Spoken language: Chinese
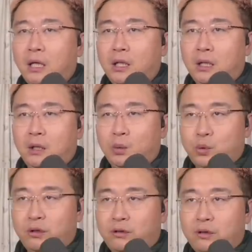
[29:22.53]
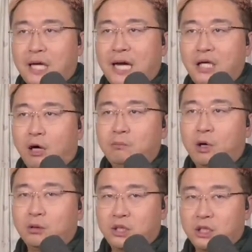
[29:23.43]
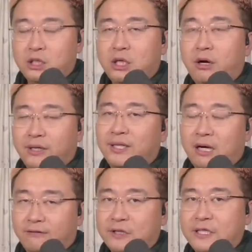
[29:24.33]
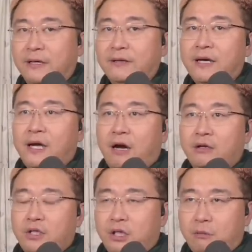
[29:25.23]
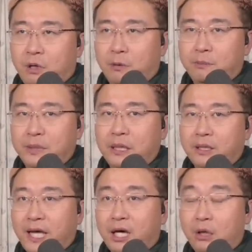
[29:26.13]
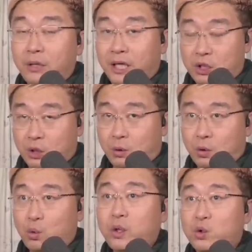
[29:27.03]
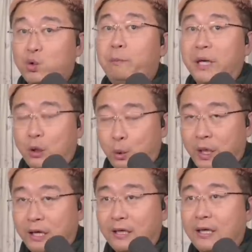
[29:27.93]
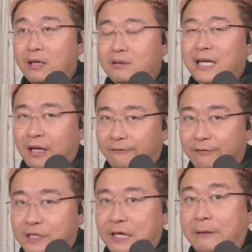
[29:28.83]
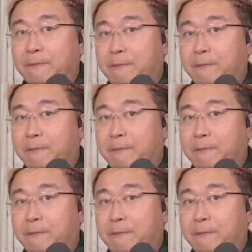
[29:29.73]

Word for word: 呃，我觉得他要冒其实要很大的风险，而且要冒比戴高乐那个时候退出北约更大的风险。